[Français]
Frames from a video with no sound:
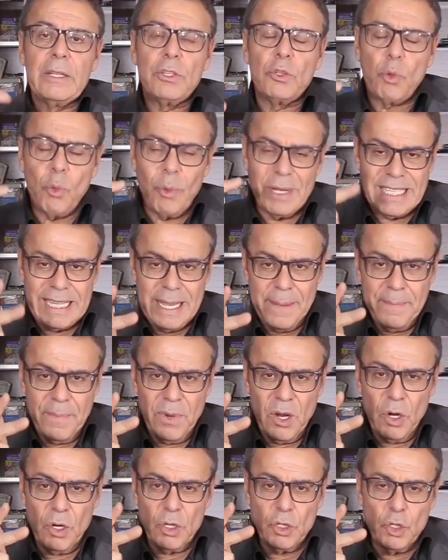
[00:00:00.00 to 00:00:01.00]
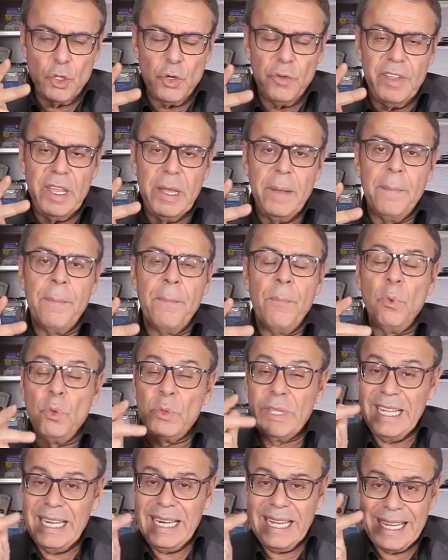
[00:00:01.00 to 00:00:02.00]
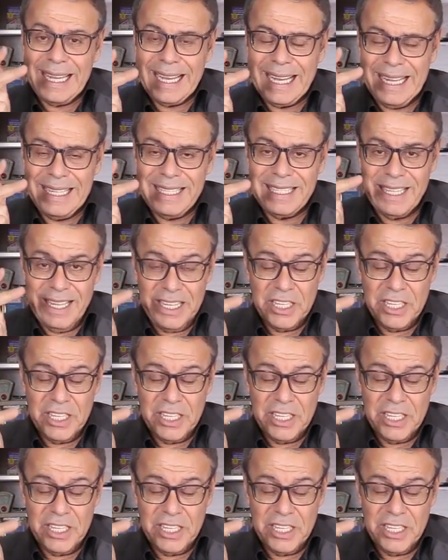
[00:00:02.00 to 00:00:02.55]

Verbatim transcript: Troisièmement, je vais monter les graisses